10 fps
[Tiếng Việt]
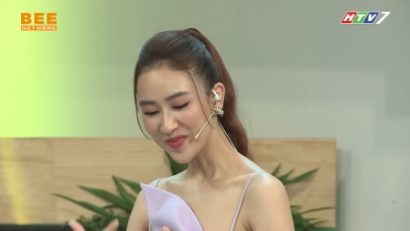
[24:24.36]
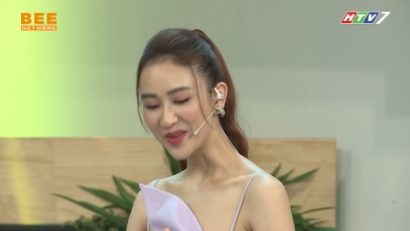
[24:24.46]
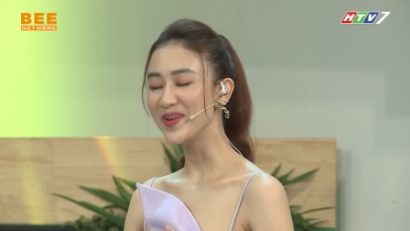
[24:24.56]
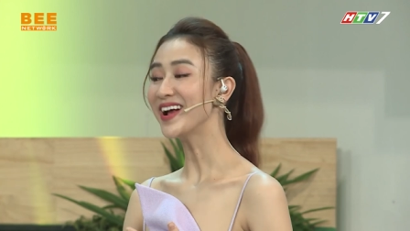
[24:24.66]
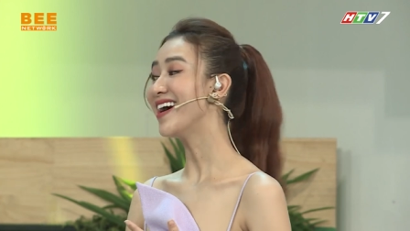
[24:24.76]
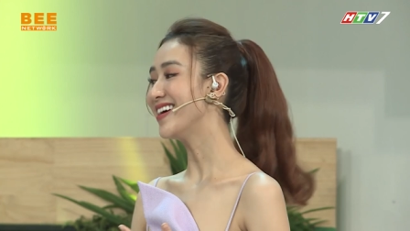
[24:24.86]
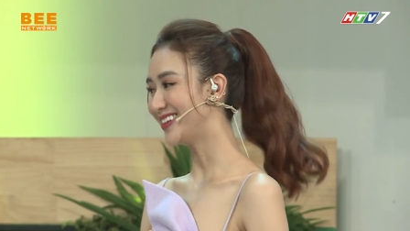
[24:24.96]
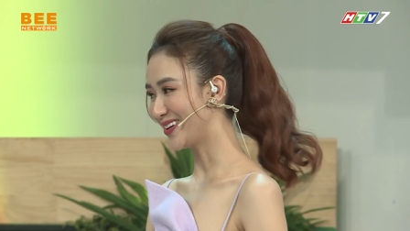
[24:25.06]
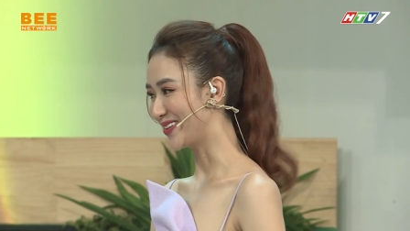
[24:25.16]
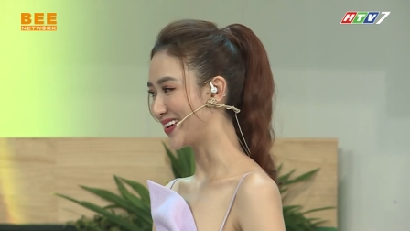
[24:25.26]
mình biết
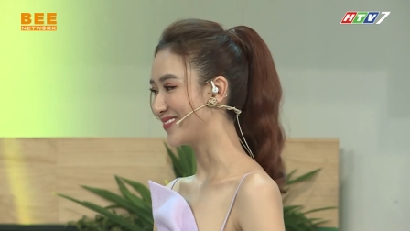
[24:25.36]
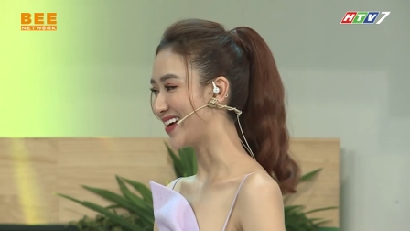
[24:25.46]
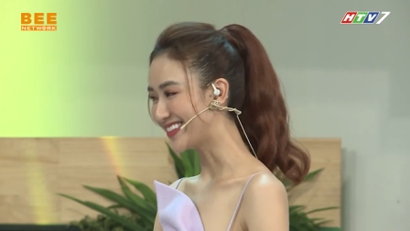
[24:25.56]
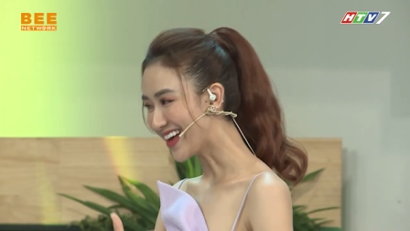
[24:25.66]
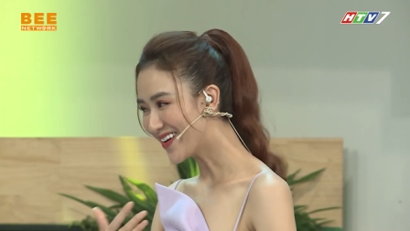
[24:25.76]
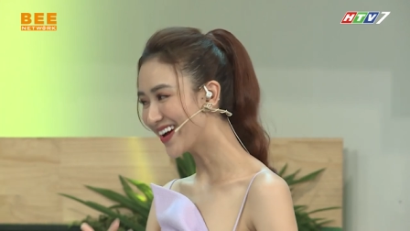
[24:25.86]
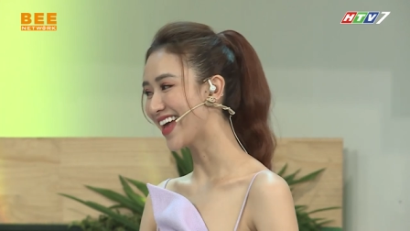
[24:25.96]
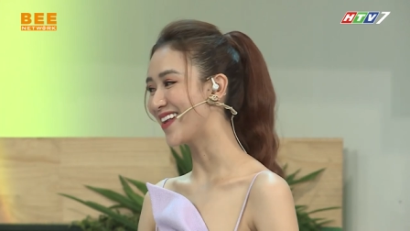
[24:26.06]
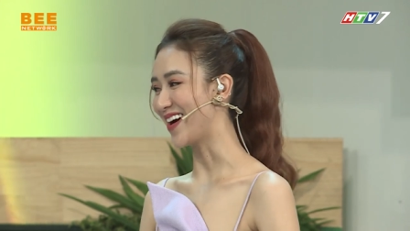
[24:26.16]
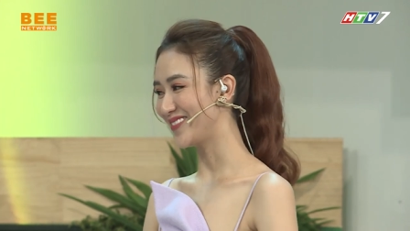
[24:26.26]
ơn rồi và sau cái
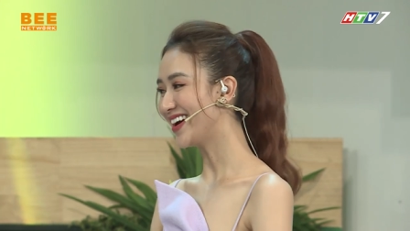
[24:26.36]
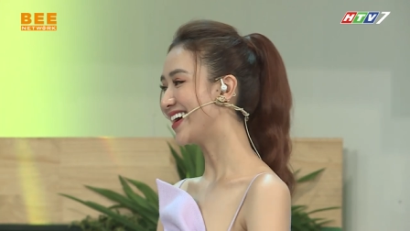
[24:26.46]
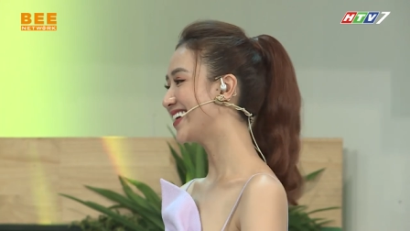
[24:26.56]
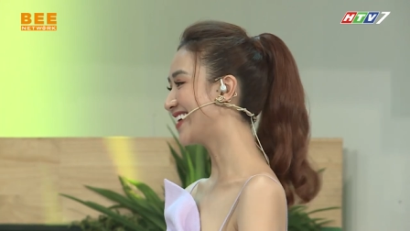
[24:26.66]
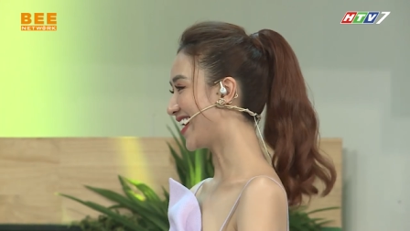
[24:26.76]
giai đoạn biết ơn